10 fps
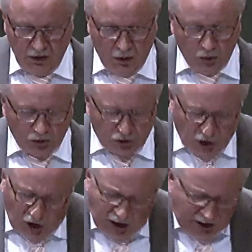Und
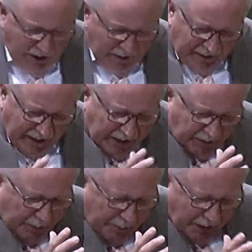doch gehen
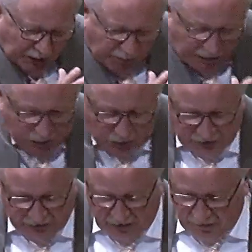wir manchmal durch
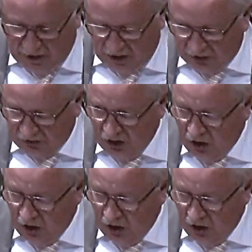diese Welt